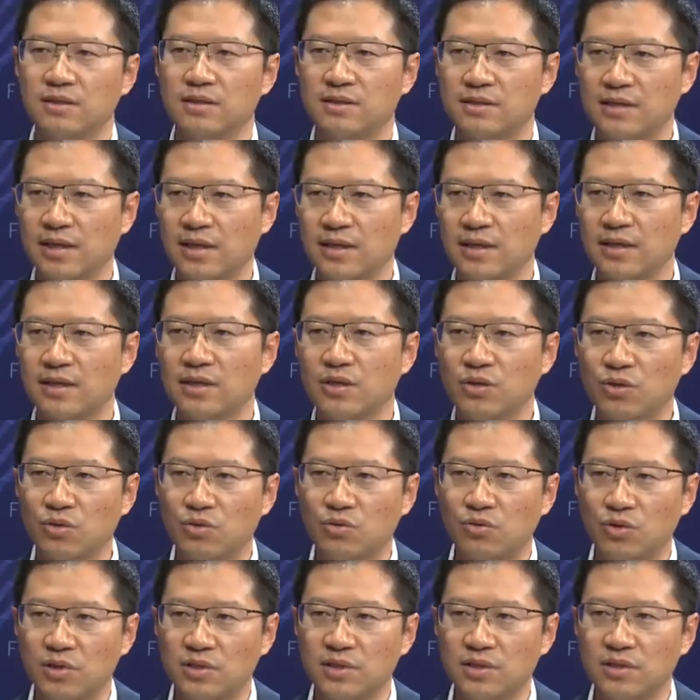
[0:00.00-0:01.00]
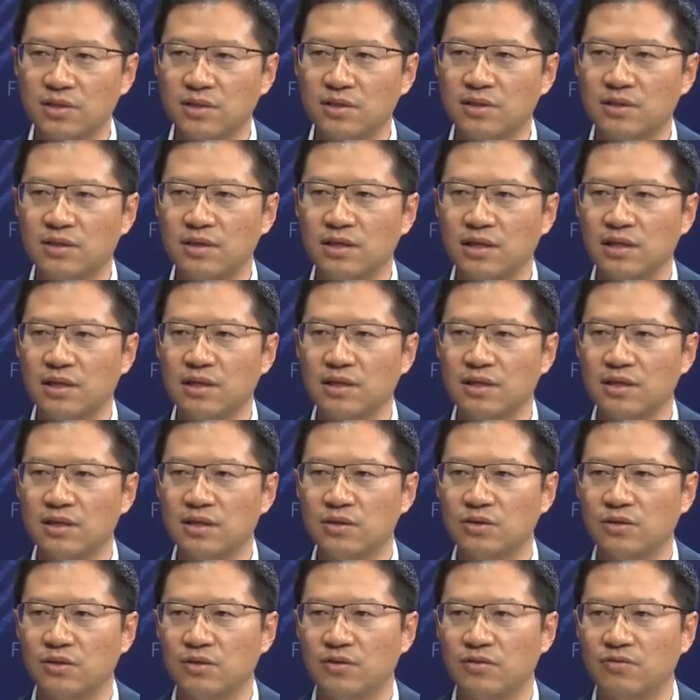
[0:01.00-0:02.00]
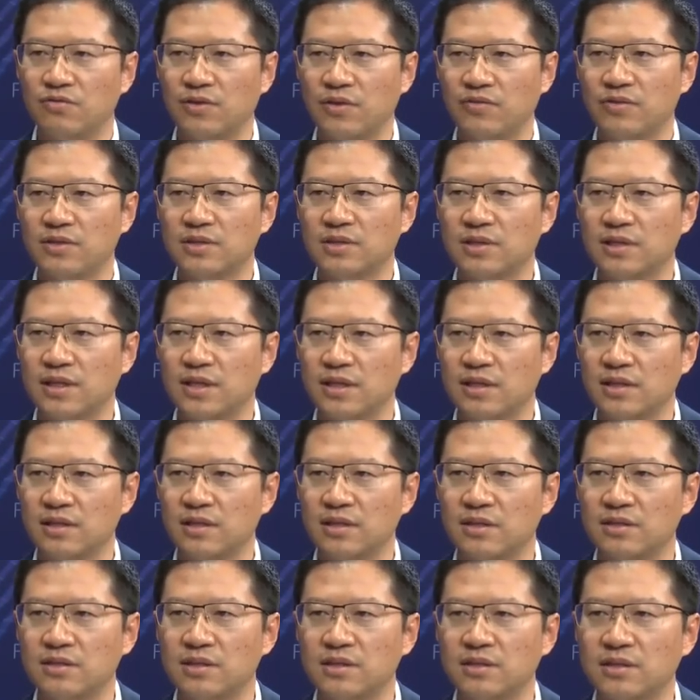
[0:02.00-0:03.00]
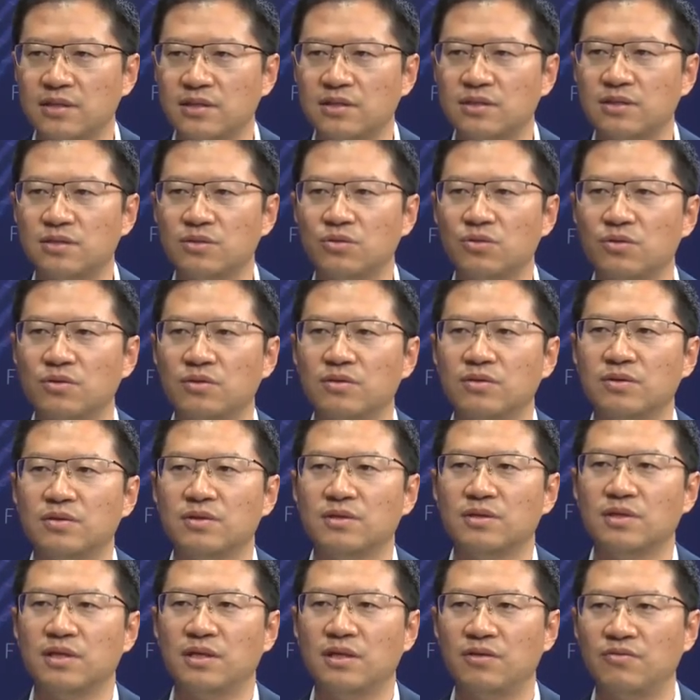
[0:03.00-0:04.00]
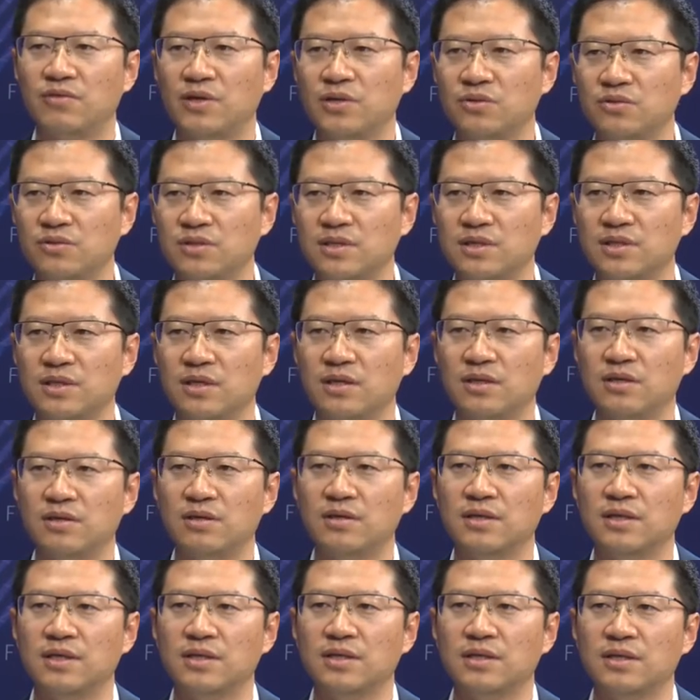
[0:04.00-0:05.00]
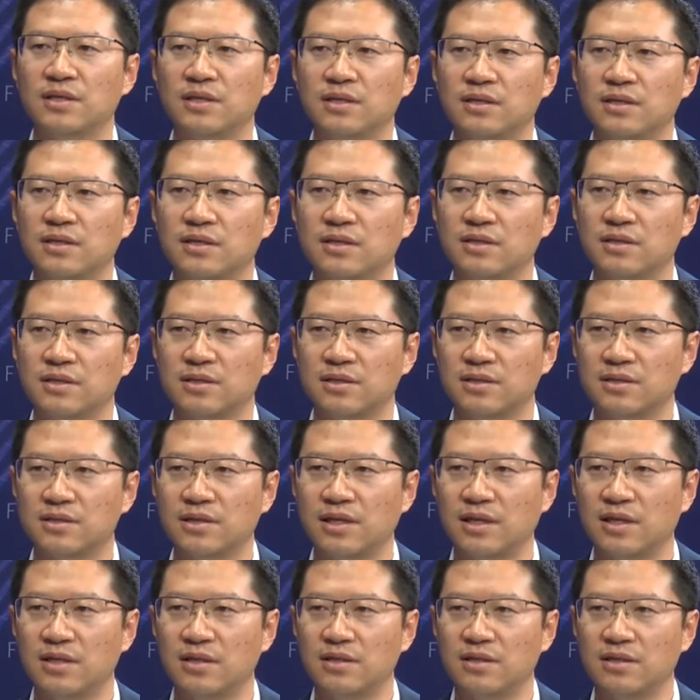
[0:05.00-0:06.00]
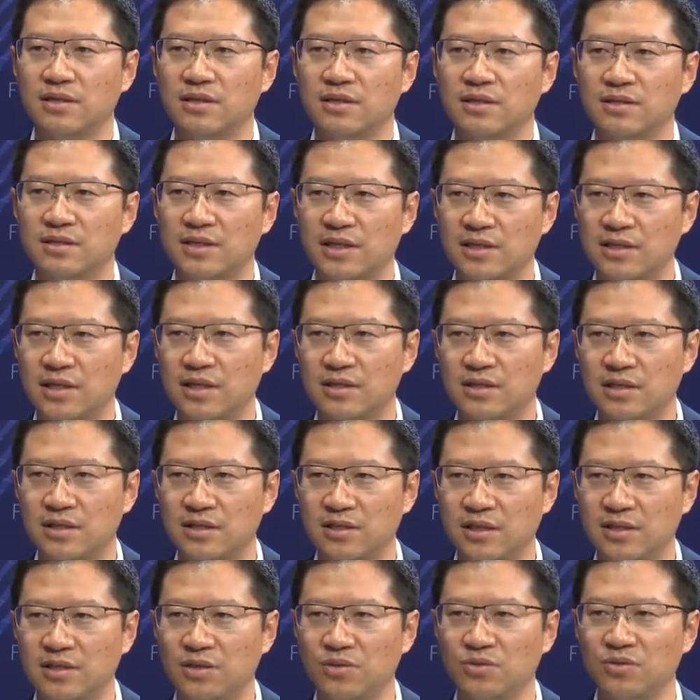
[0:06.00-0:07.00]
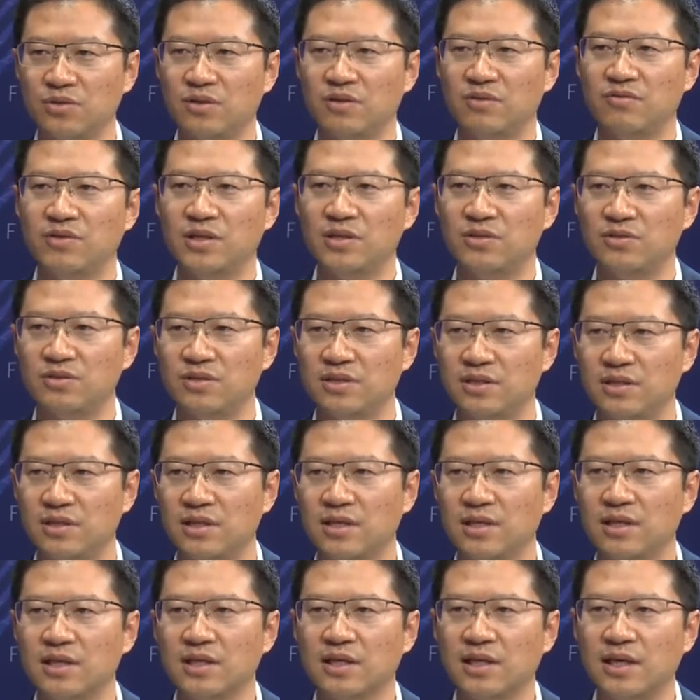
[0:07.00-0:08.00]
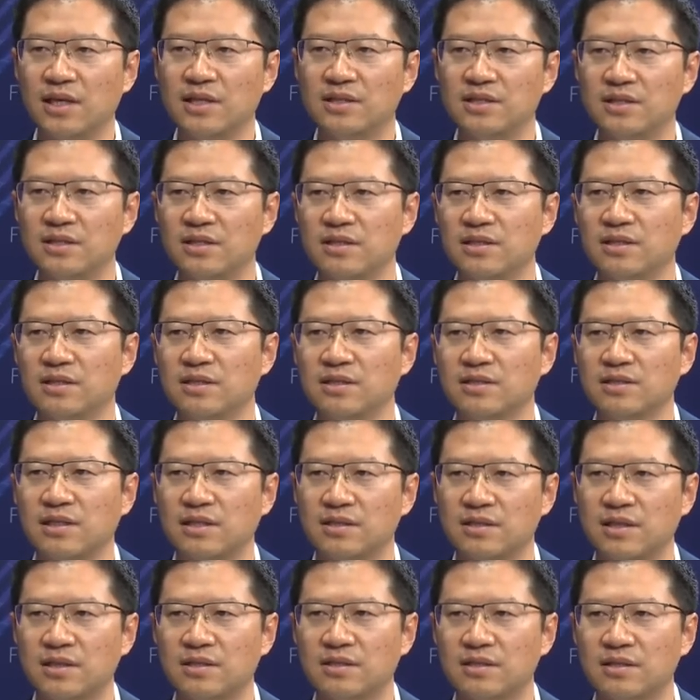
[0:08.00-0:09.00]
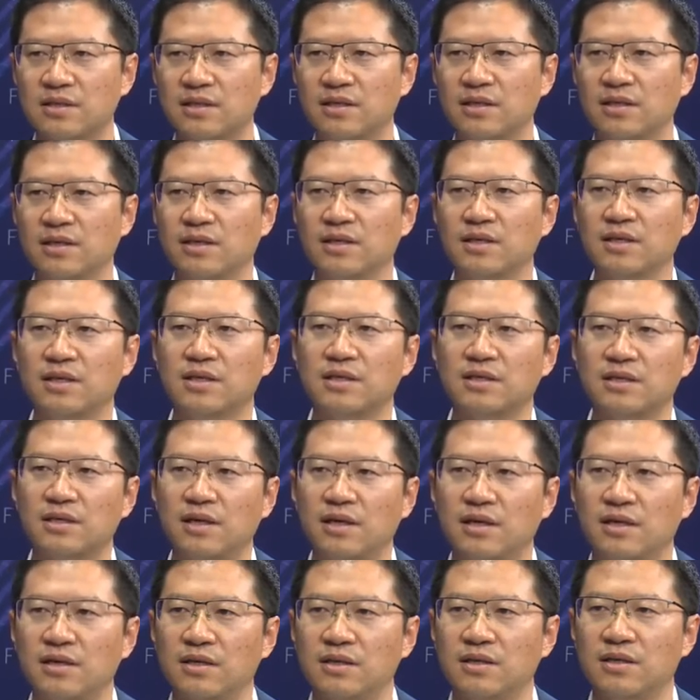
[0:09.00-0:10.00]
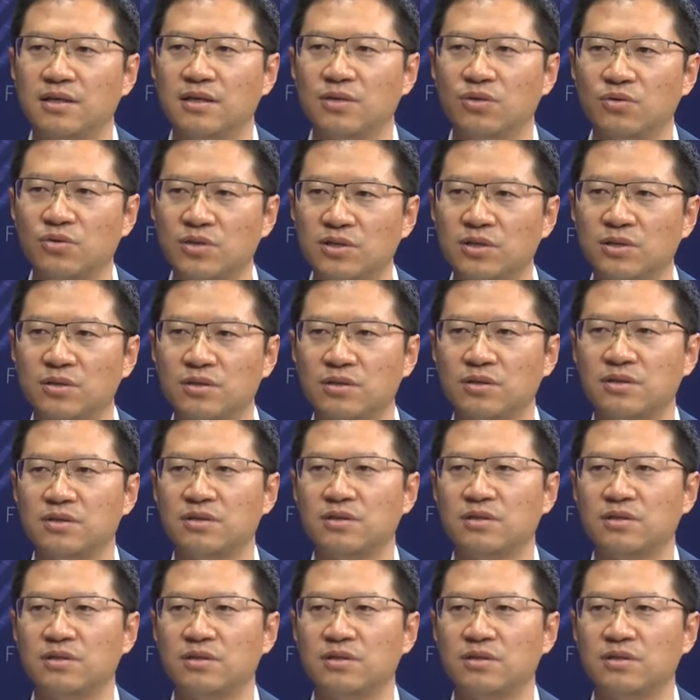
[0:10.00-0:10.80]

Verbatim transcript: 在火星引力范围之内呢，要进行制动，它的发动机要呃踩踩刹车，相当于发动机开机踩刹车，让火星